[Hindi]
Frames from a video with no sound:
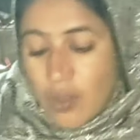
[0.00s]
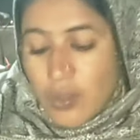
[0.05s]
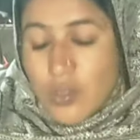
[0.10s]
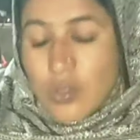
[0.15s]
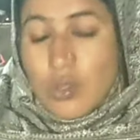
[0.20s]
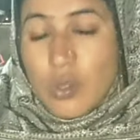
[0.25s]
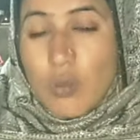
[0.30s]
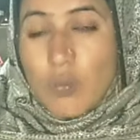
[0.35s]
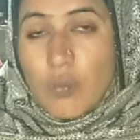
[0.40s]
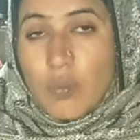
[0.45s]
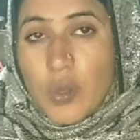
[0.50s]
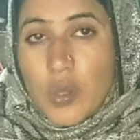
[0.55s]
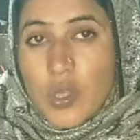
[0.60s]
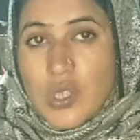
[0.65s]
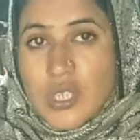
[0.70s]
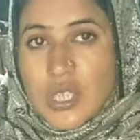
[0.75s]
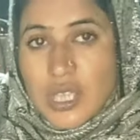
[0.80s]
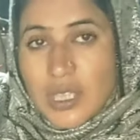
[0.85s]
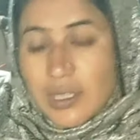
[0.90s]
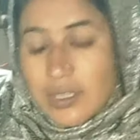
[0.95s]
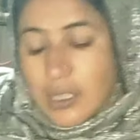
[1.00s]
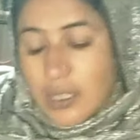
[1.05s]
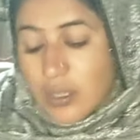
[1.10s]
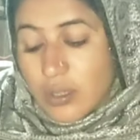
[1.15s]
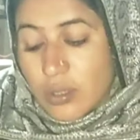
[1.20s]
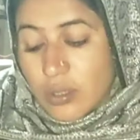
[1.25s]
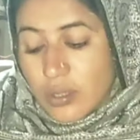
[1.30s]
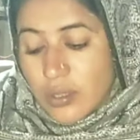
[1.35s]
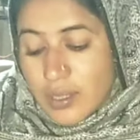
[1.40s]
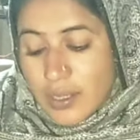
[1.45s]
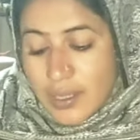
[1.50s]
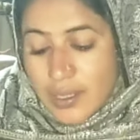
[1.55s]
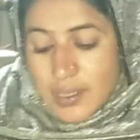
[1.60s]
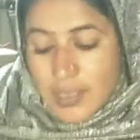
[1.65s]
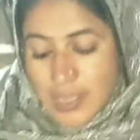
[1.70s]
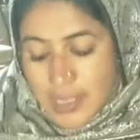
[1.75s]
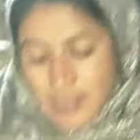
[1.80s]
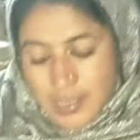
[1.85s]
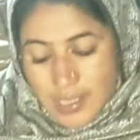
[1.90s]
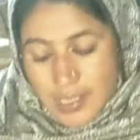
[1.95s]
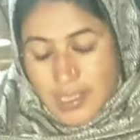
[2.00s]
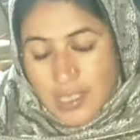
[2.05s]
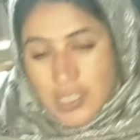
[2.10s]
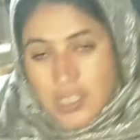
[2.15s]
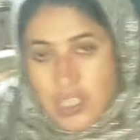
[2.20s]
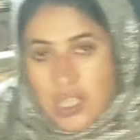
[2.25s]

इसको बहुत जल्दी होती है जैसे ये